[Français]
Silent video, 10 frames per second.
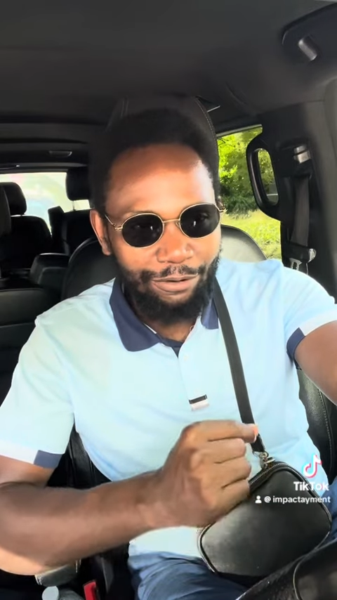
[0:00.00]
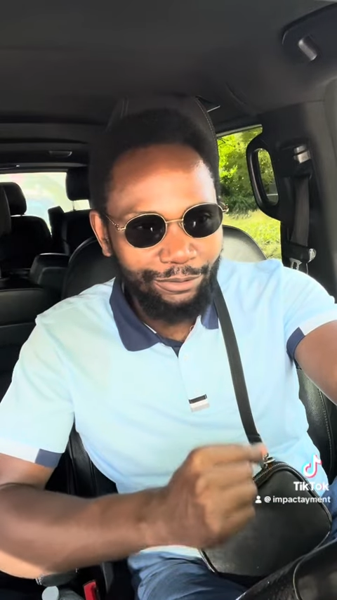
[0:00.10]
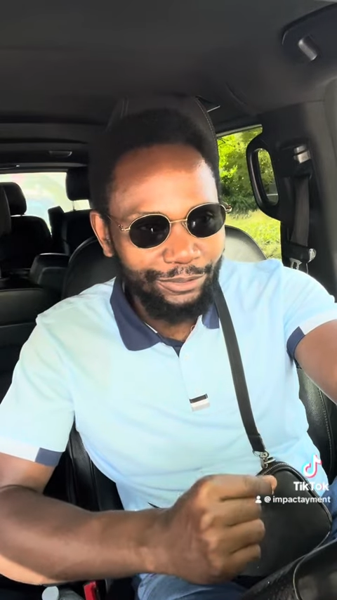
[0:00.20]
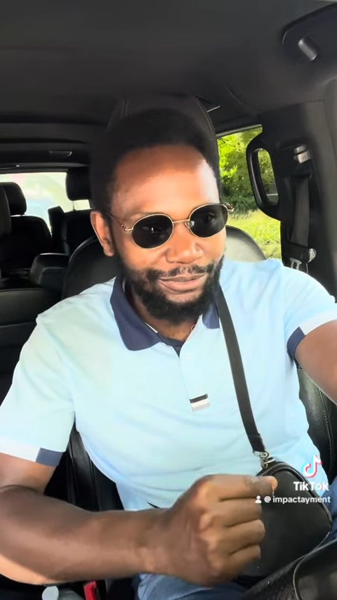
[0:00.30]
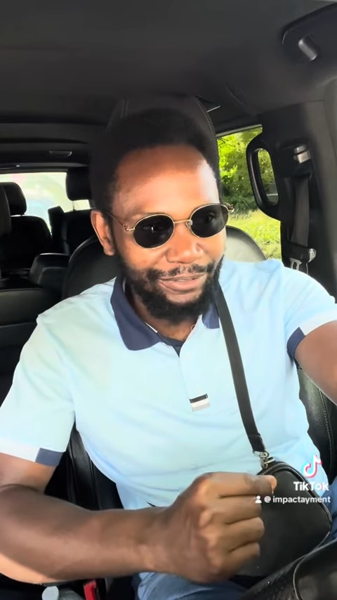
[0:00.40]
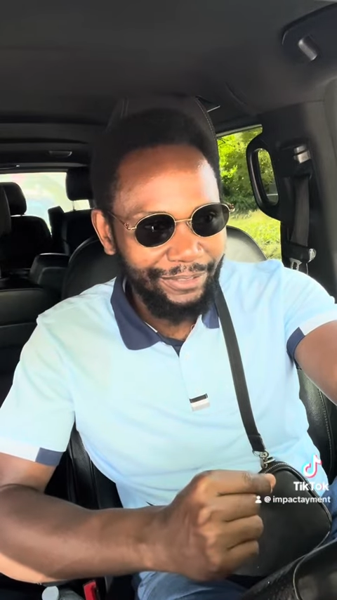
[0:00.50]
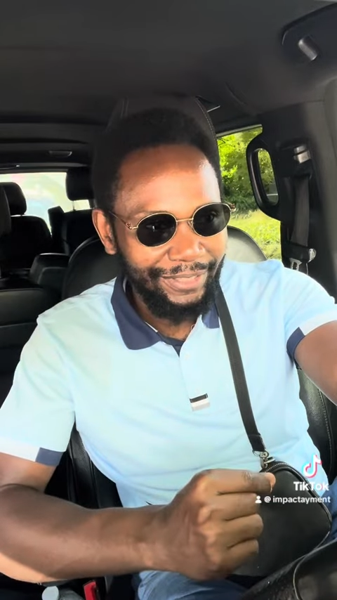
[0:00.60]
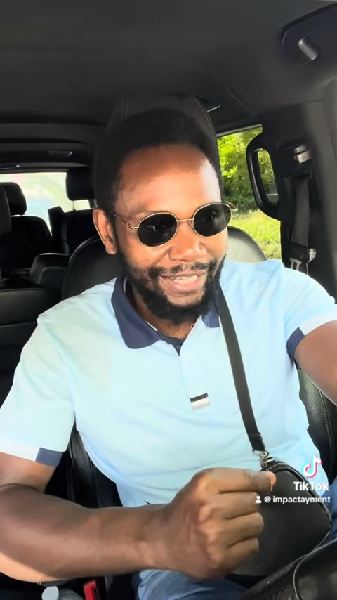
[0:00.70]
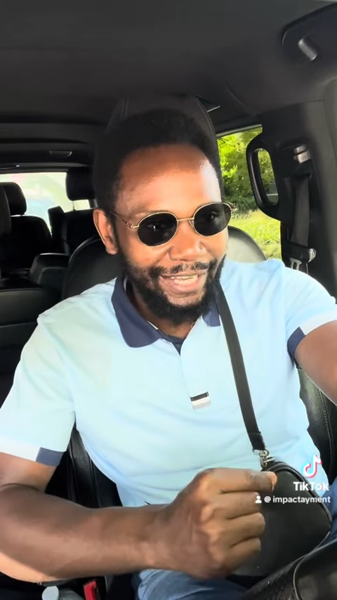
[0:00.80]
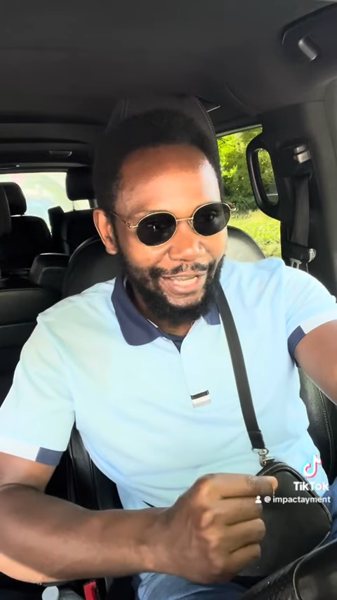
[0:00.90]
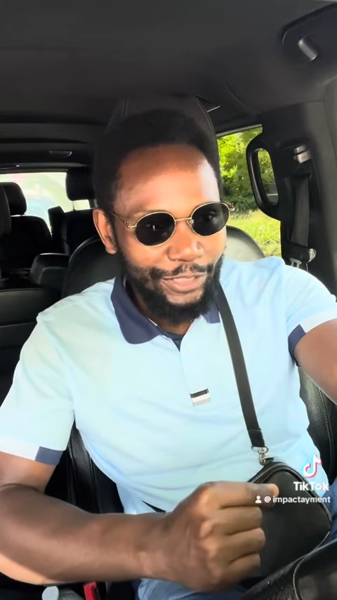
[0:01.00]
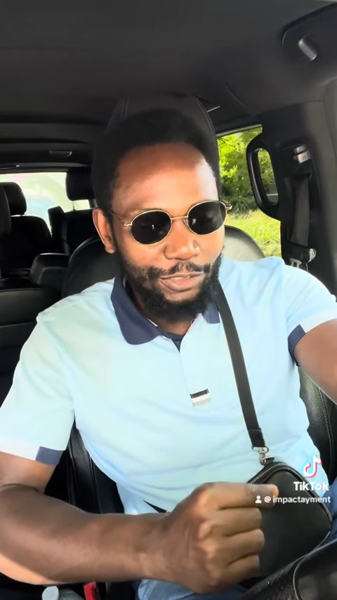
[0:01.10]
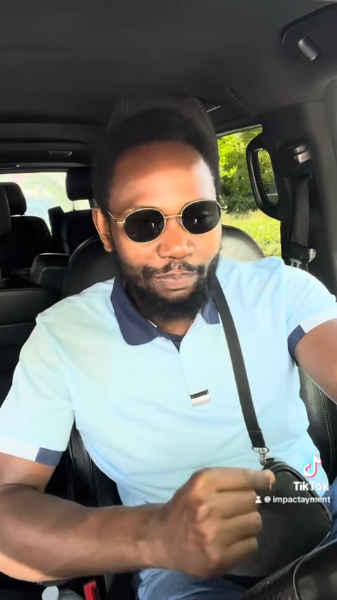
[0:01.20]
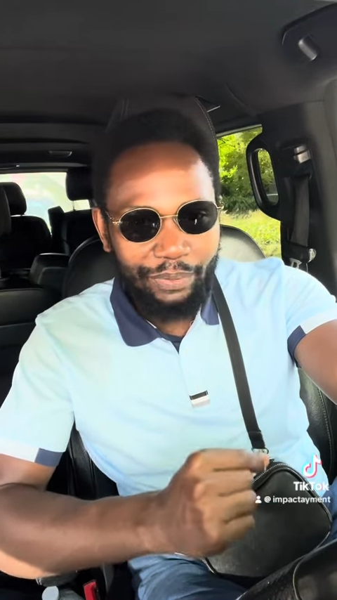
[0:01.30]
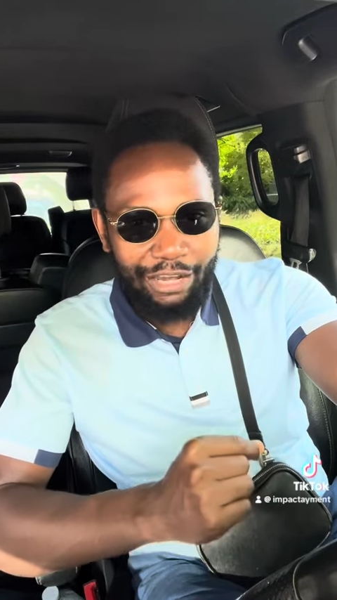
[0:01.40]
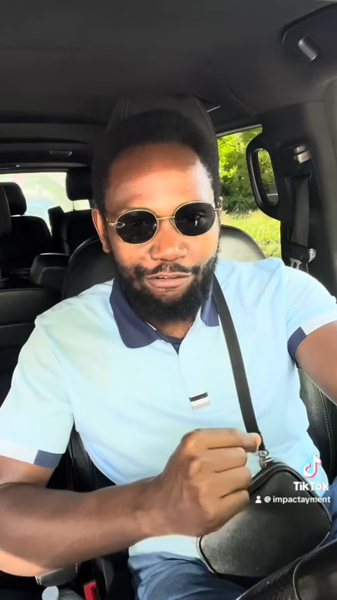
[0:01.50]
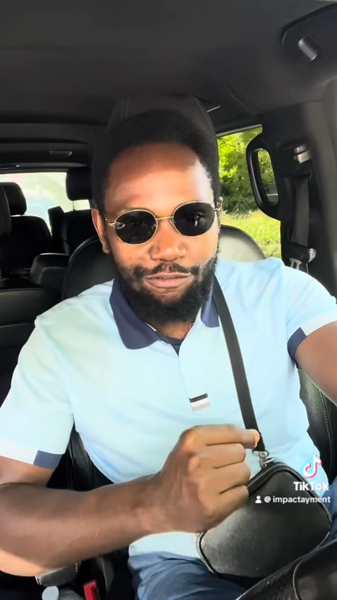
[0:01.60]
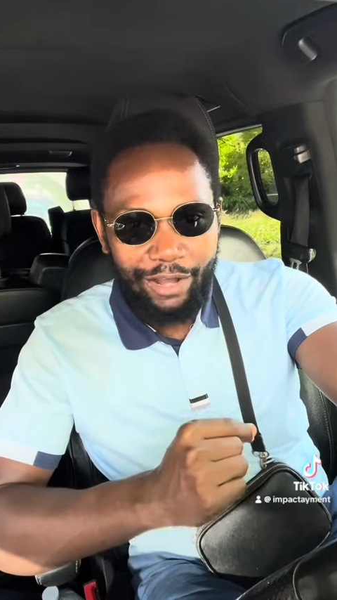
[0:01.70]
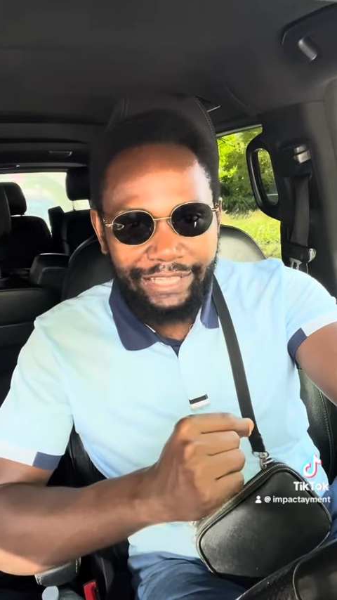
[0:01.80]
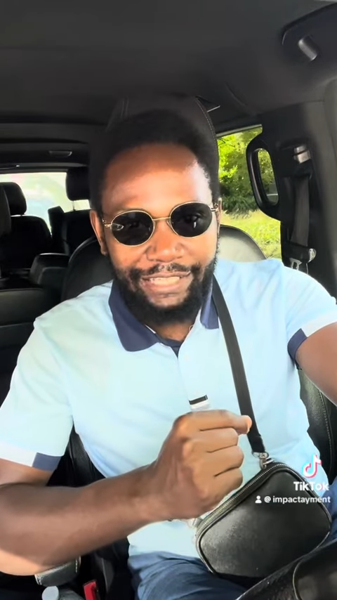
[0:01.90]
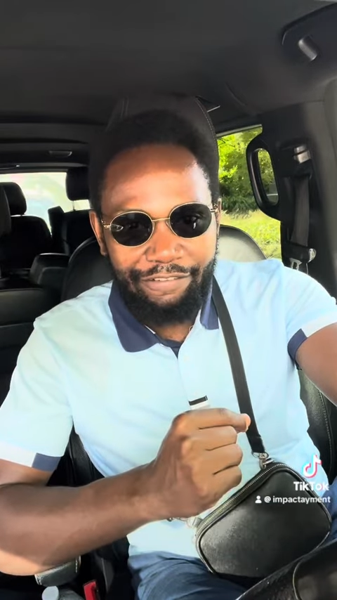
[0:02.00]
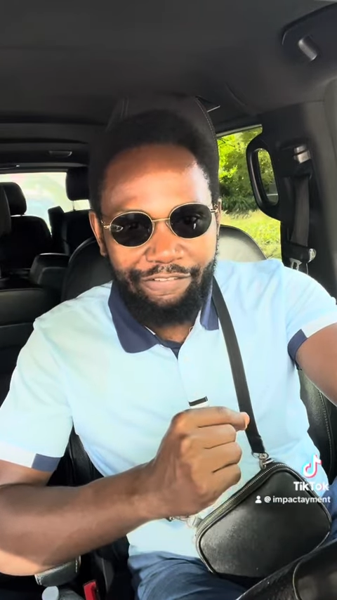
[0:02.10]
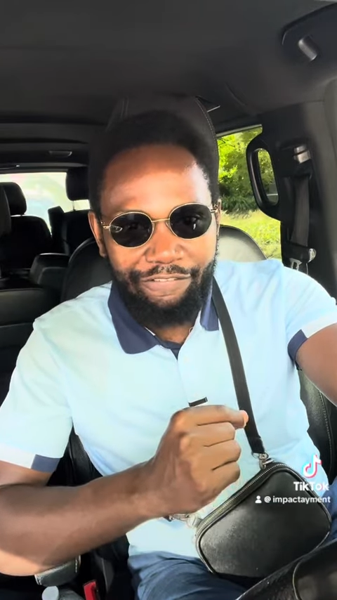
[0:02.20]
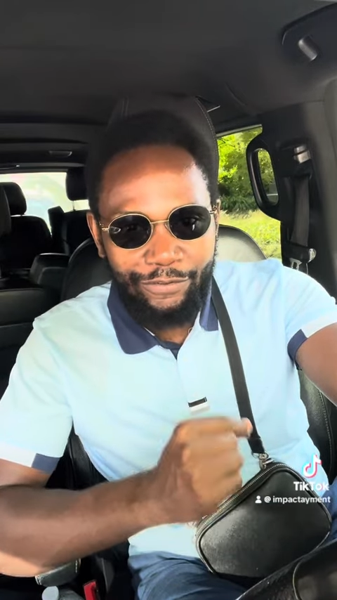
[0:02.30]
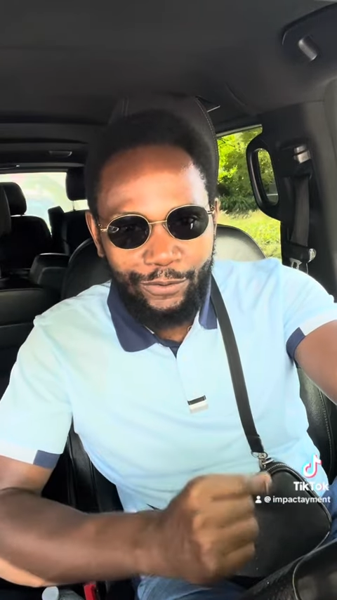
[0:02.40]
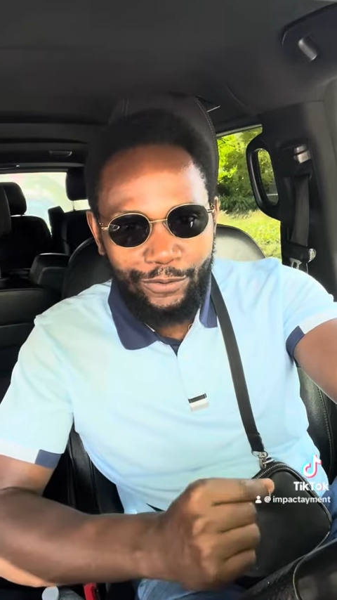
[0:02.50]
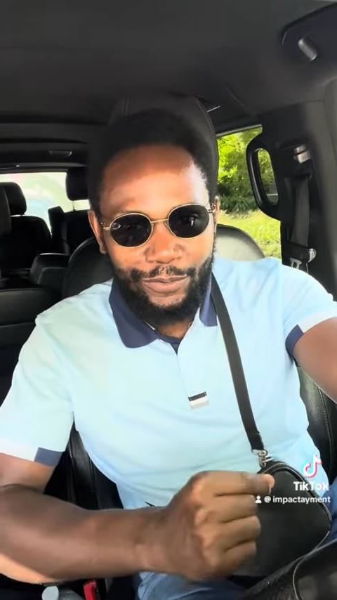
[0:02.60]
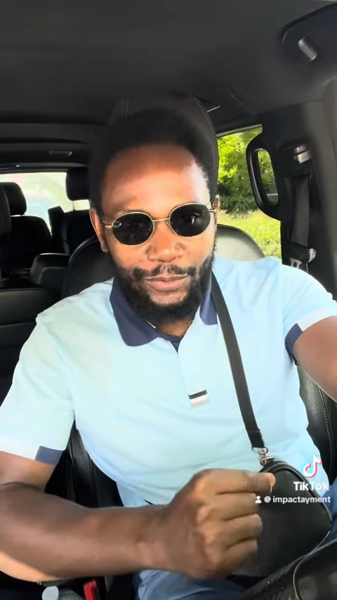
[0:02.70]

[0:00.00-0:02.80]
route, tu peux avoir des vues.